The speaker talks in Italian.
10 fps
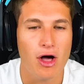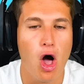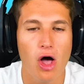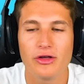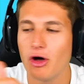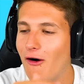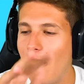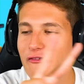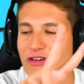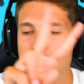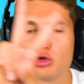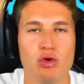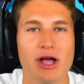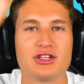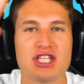ho, ho, fatto
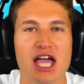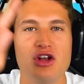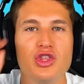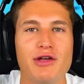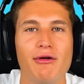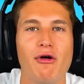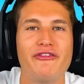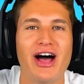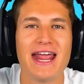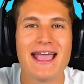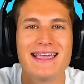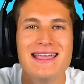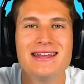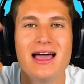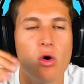due cose che non dovevo fare in